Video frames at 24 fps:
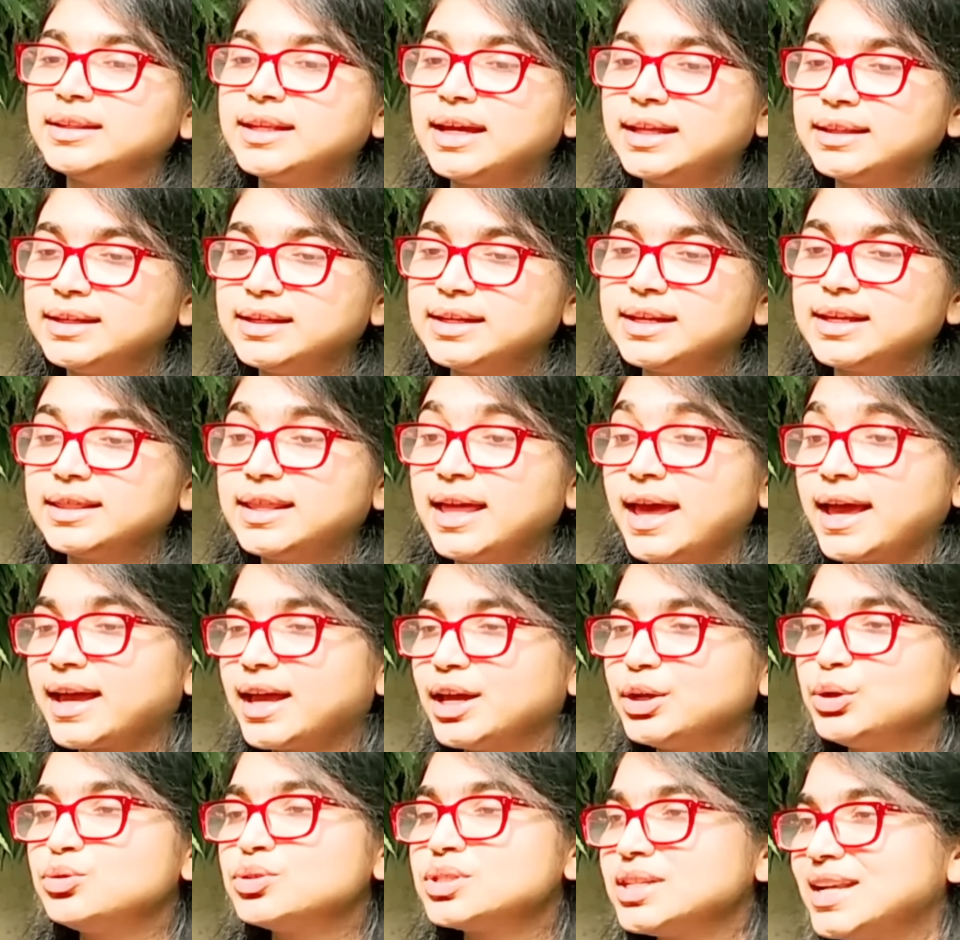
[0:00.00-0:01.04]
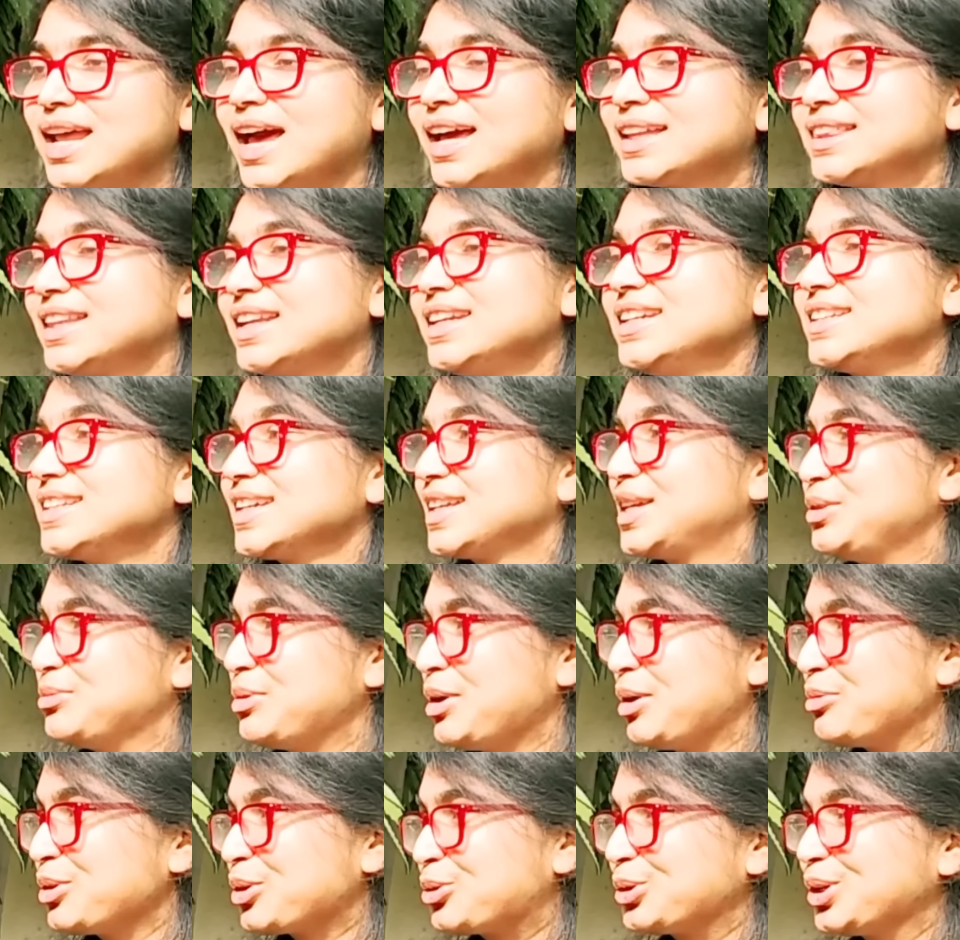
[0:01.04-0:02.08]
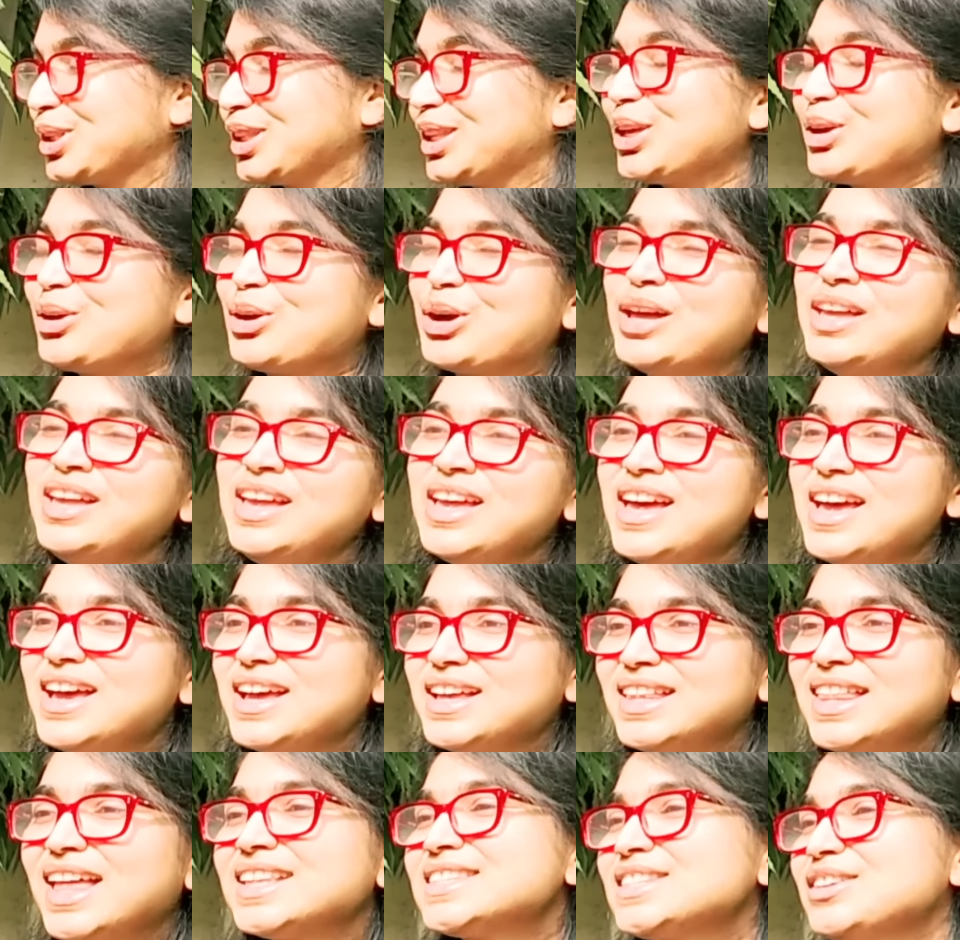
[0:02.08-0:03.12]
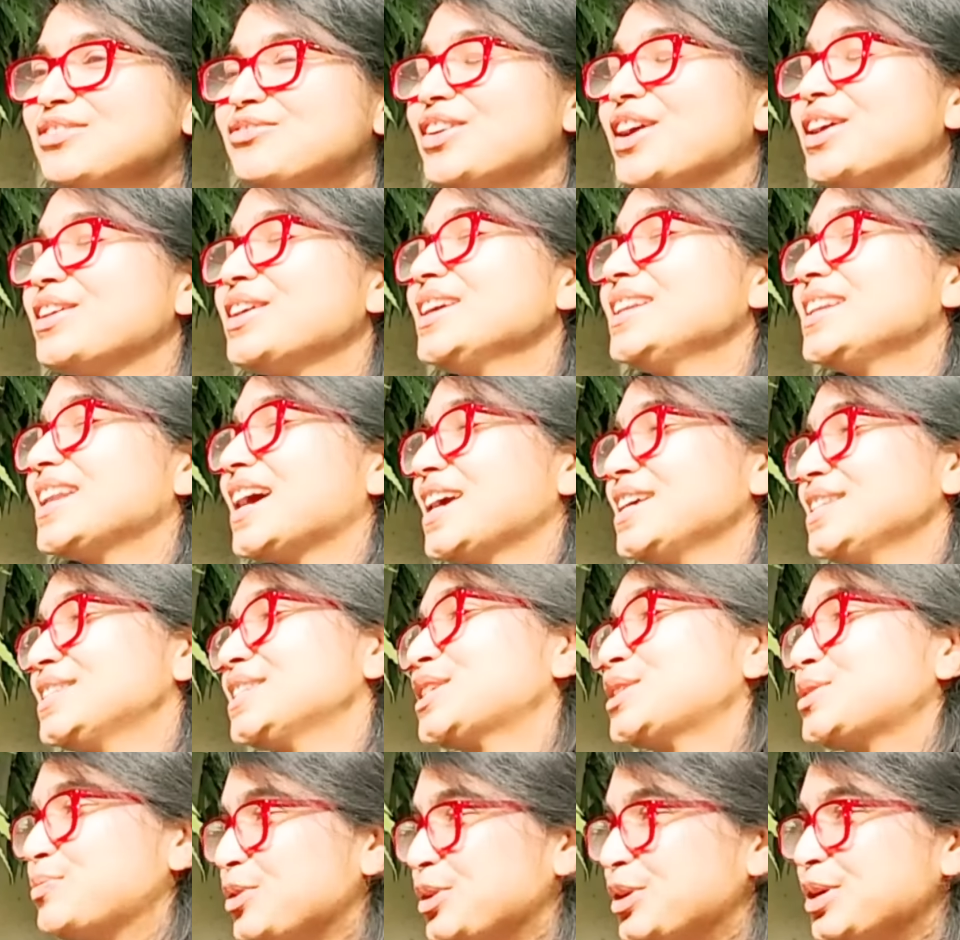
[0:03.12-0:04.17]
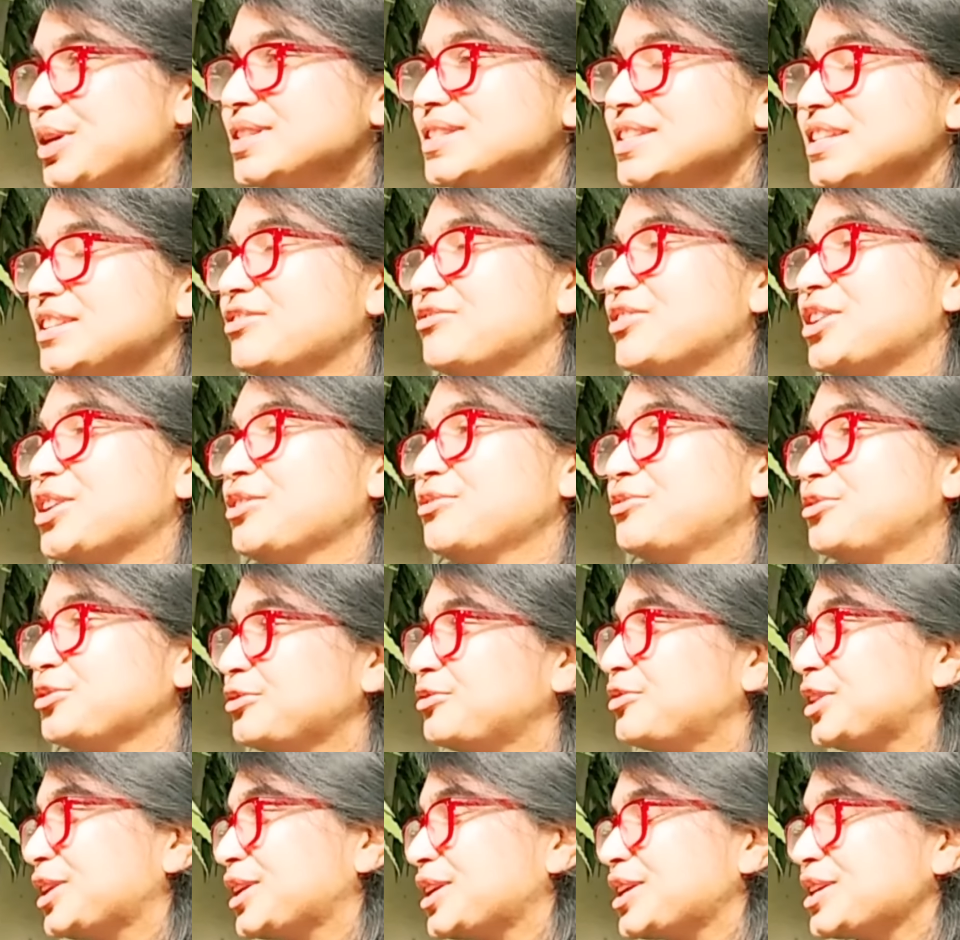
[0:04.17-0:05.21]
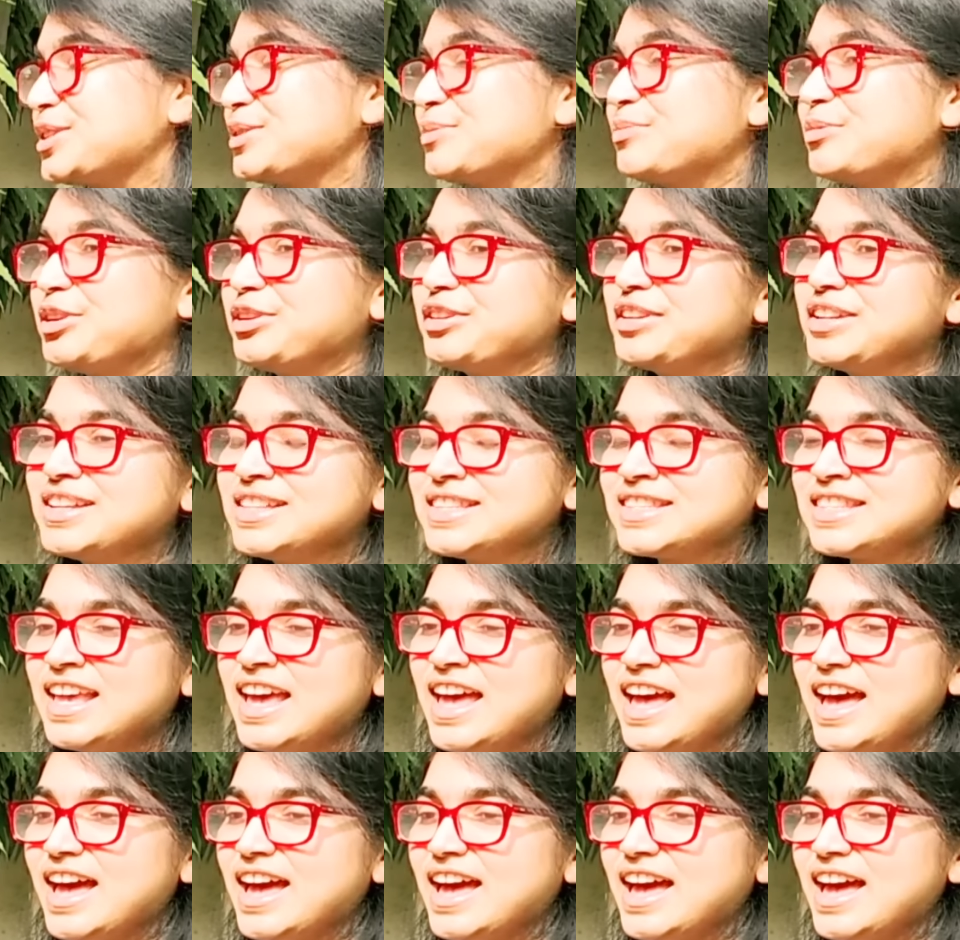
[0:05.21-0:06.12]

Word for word: তাদেরকে দেখানো যে ডাক্তারিটা কিভাবে করতে হয় that's a very nice experience and a very fulfilling experience.